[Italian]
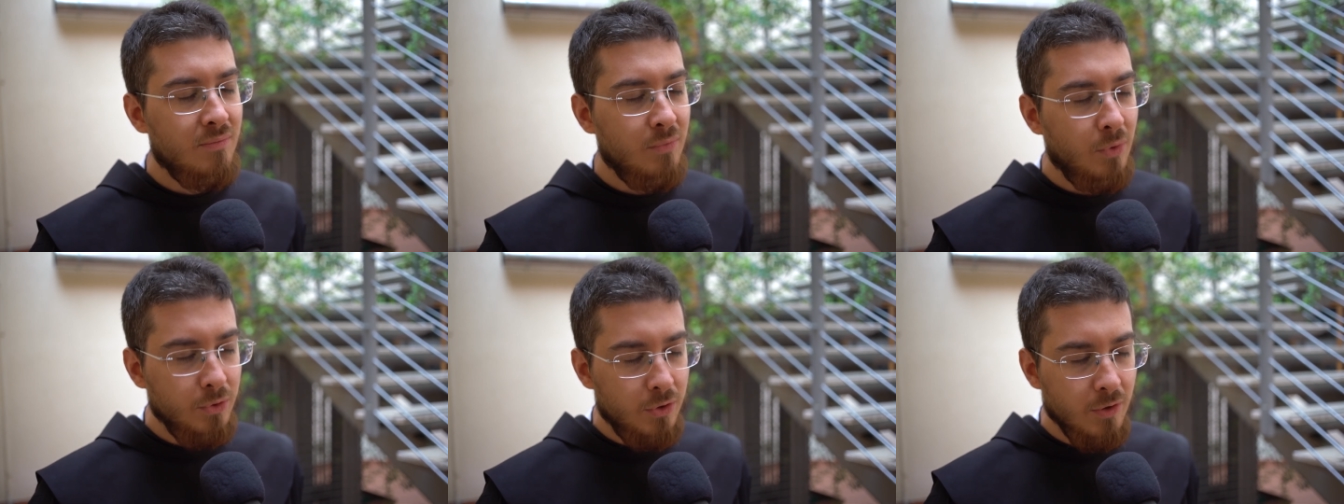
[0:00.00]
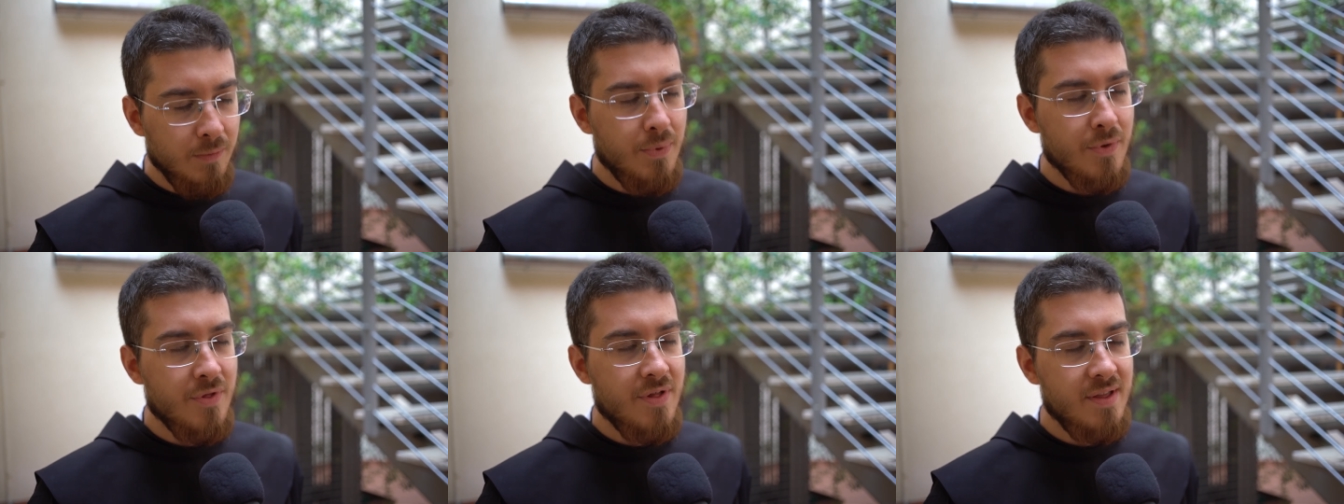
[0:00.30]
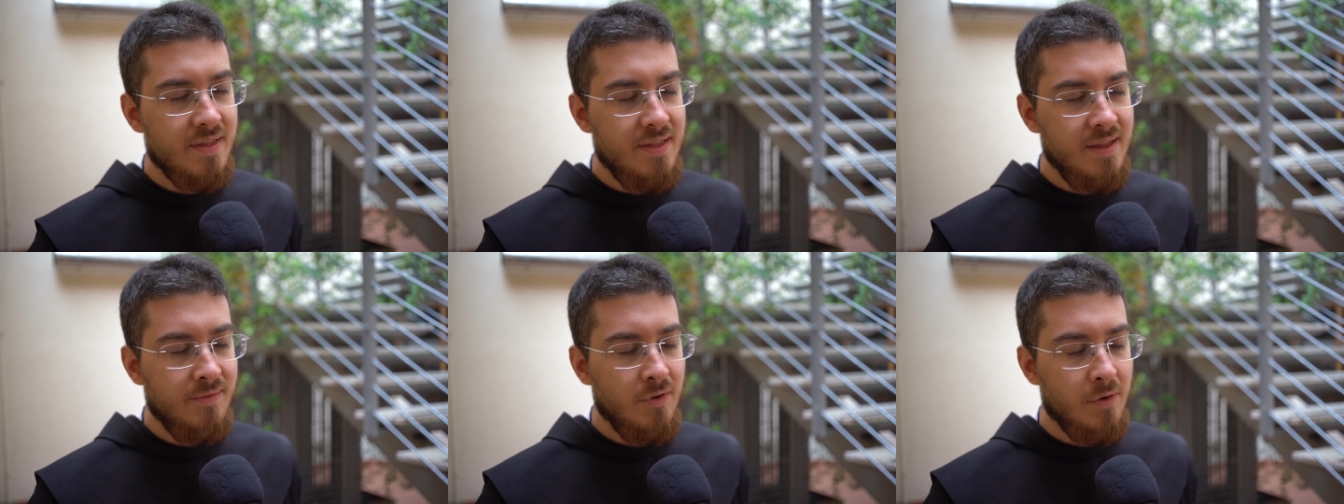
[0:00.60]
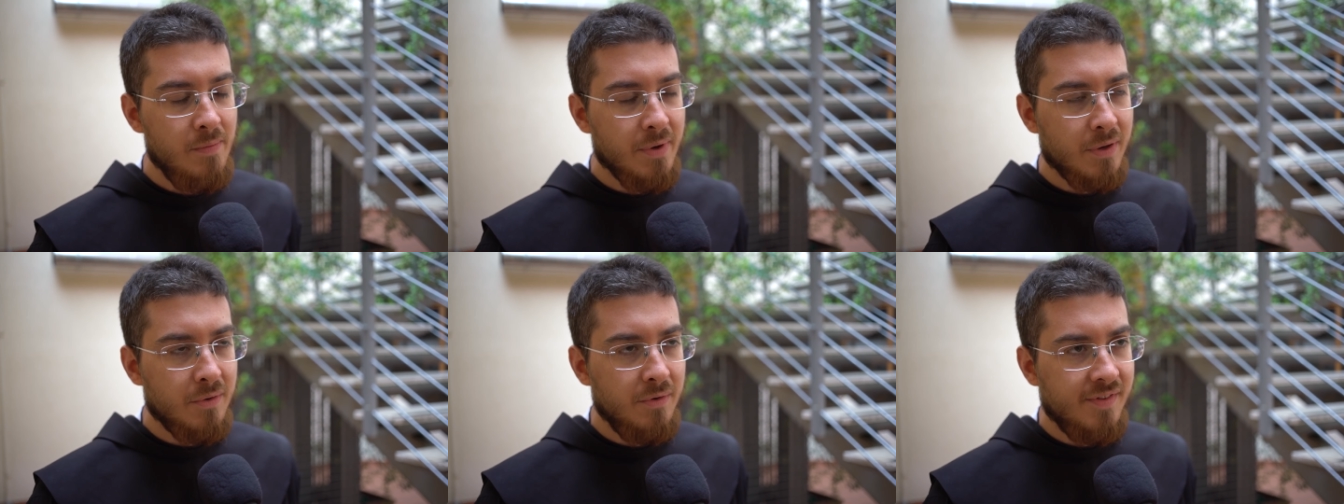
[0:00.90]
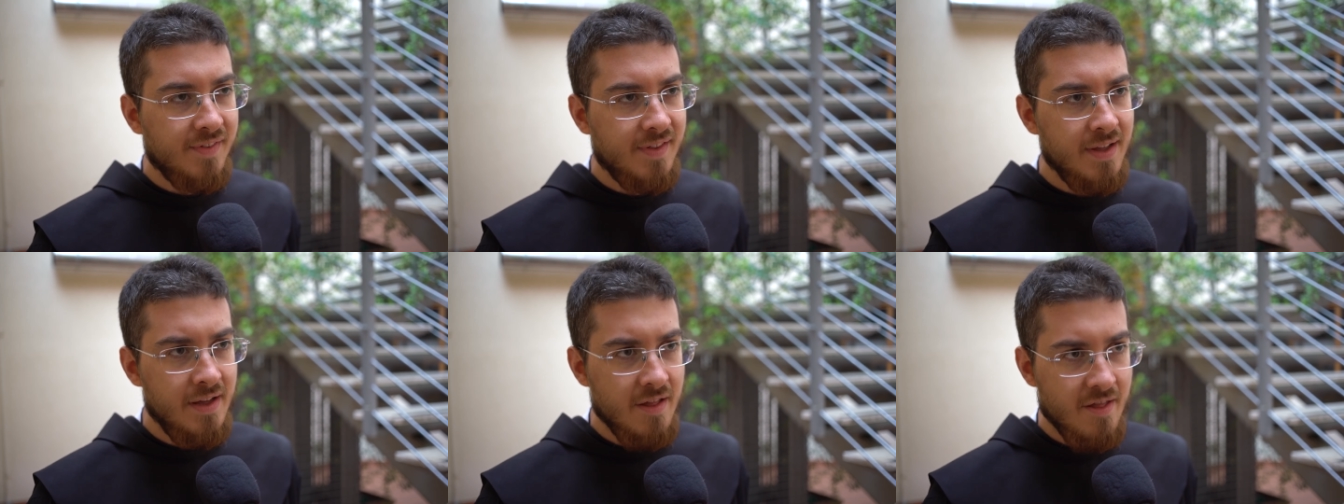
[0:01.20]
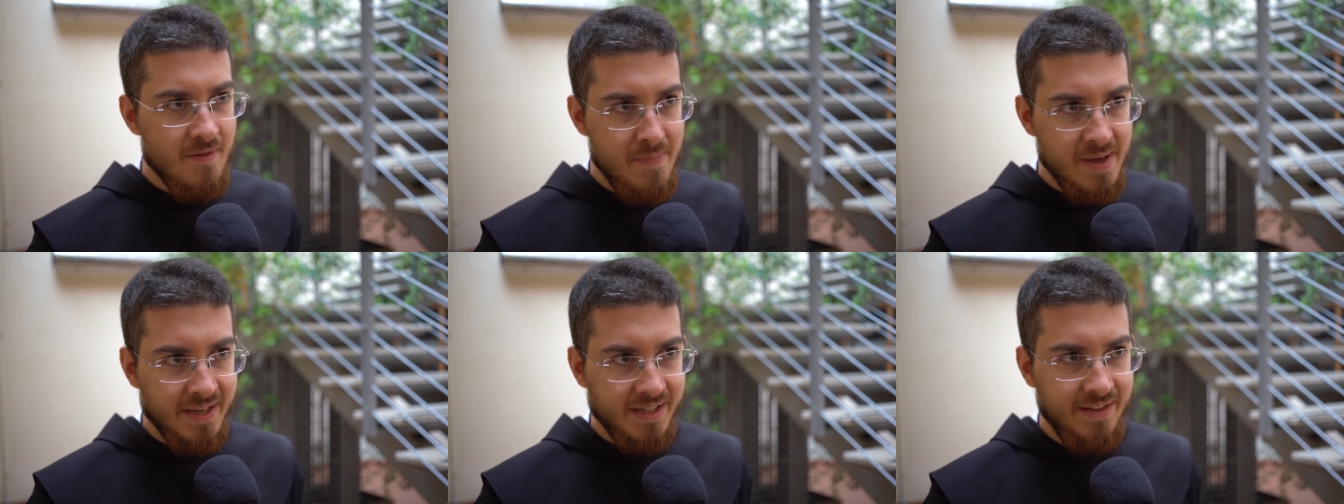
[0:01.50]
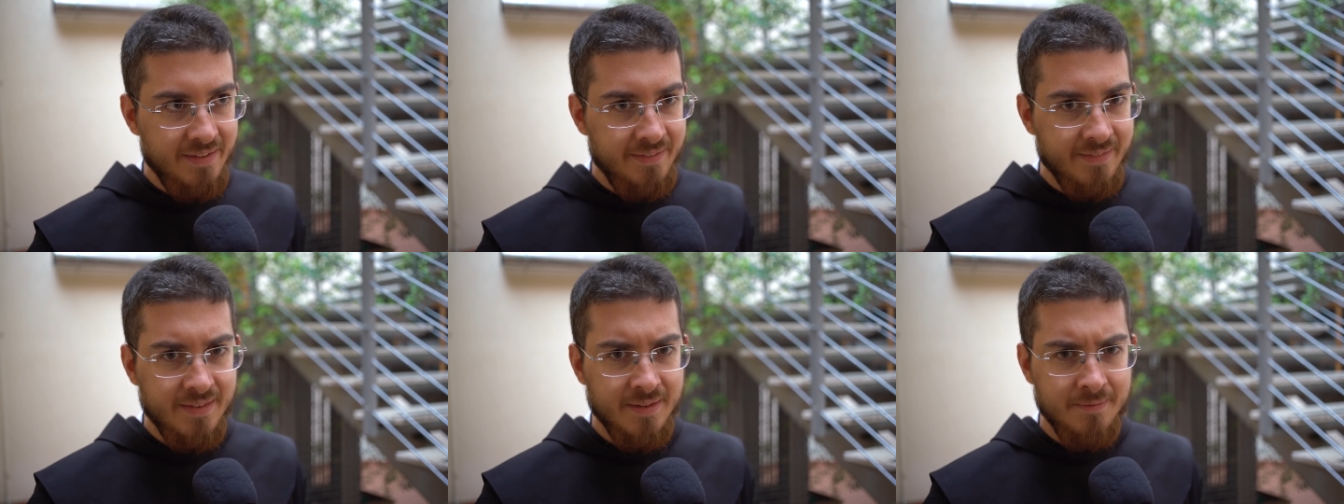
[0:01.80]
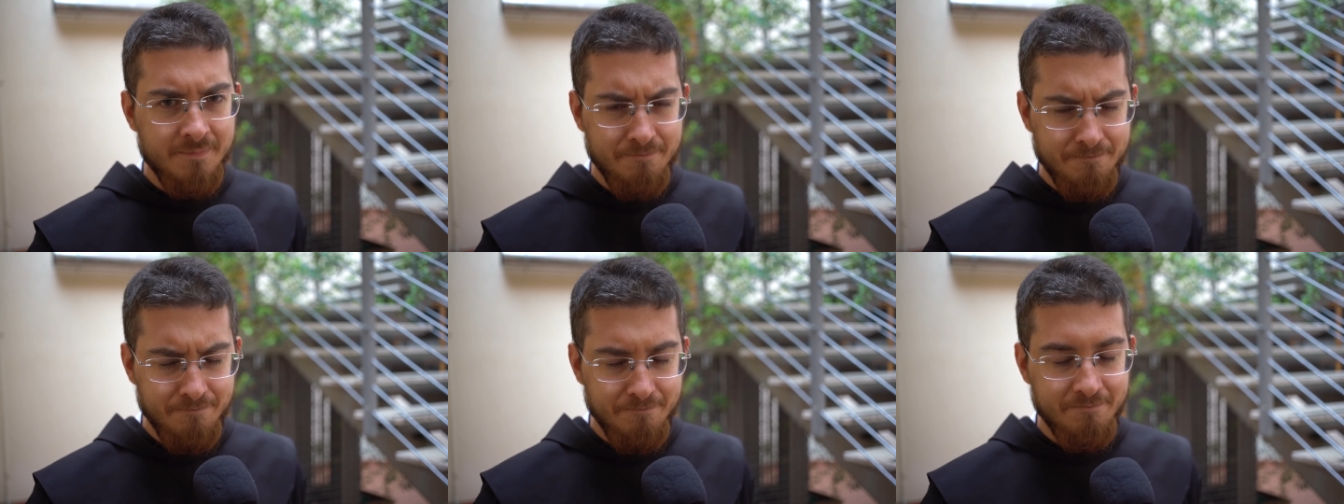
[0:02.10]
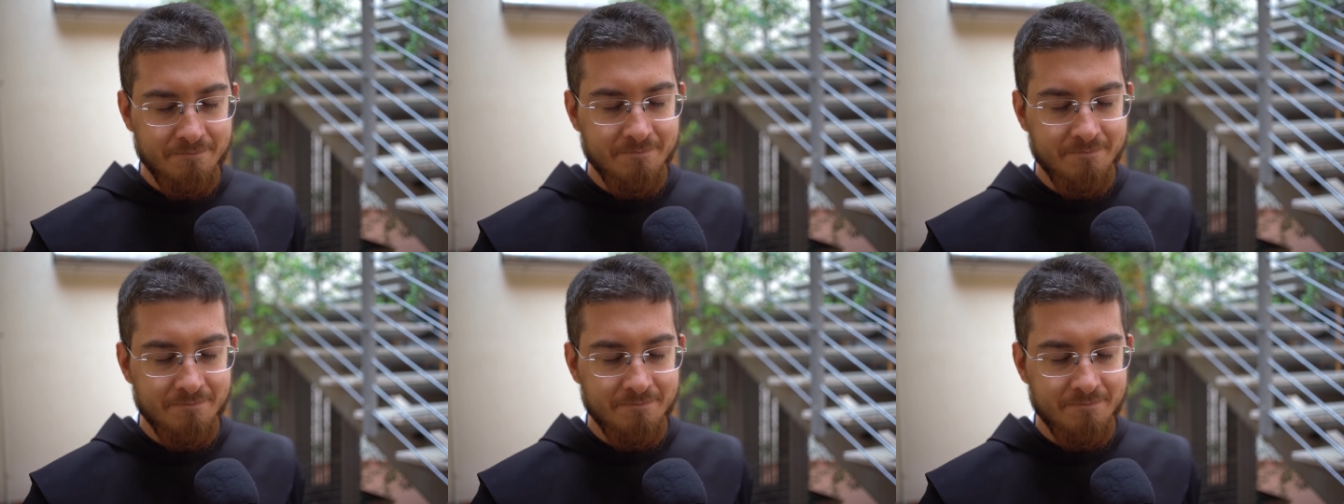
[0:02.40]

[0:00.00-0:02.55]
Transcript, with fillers: molto positivo per questa esperienza.